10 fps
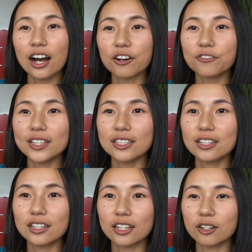en fait,
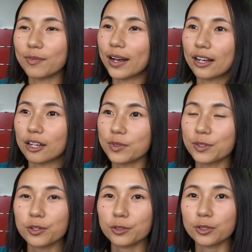euh, bah, bien
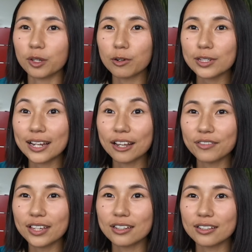sûr, tout d'abord, c'est la
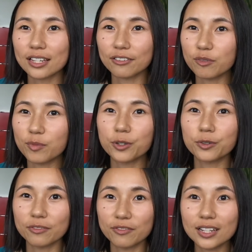ville. C'est vraiment
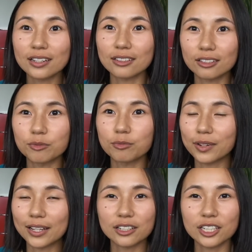une ville euh,
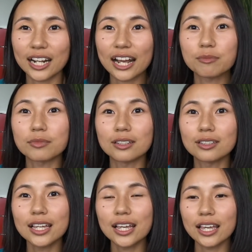pleine de charme.
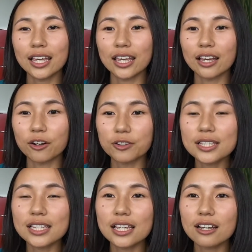Et euh,
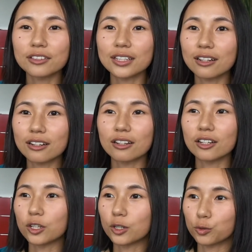aussi, en
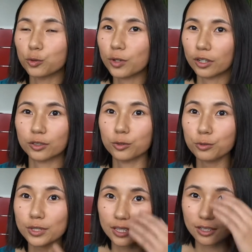tout,
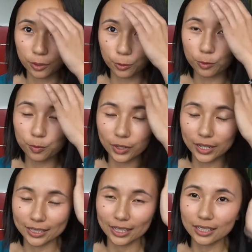tous, le groupe
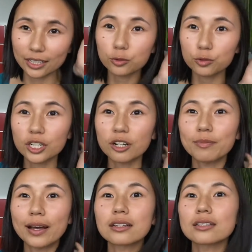est très très touchant
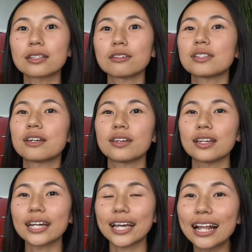par ce que vous
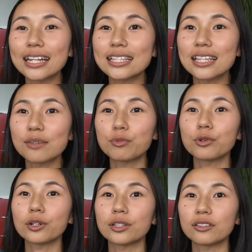avez réalisé
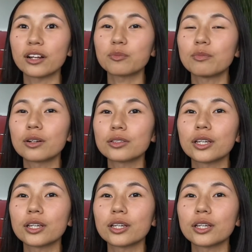pour le développement,